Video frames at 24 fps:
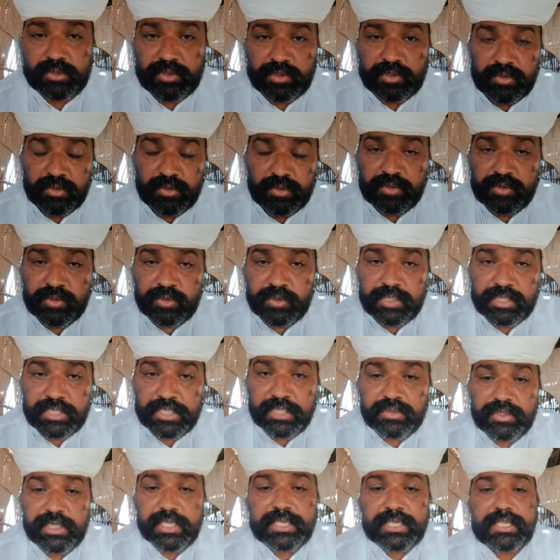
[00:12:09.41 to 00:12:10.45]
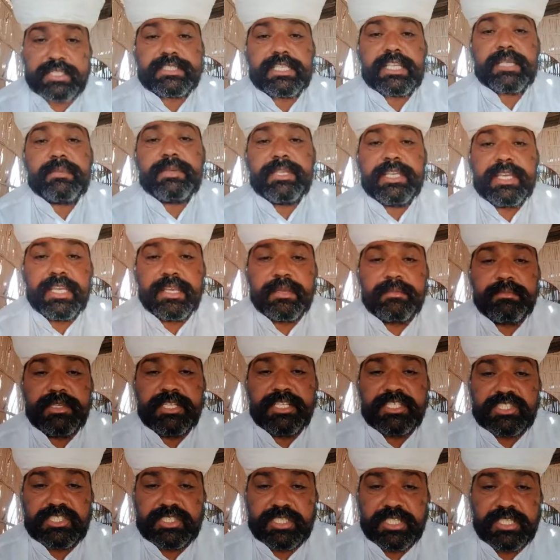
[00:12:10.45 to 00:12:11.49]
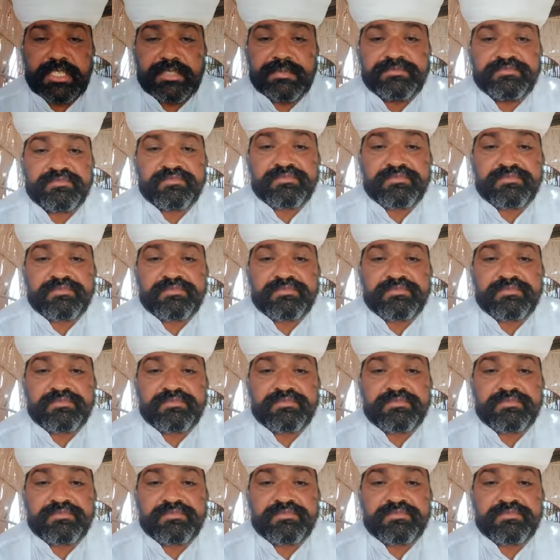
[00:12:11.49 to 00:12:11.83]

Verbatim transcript: घी हो जाकर जगह में ए बी सी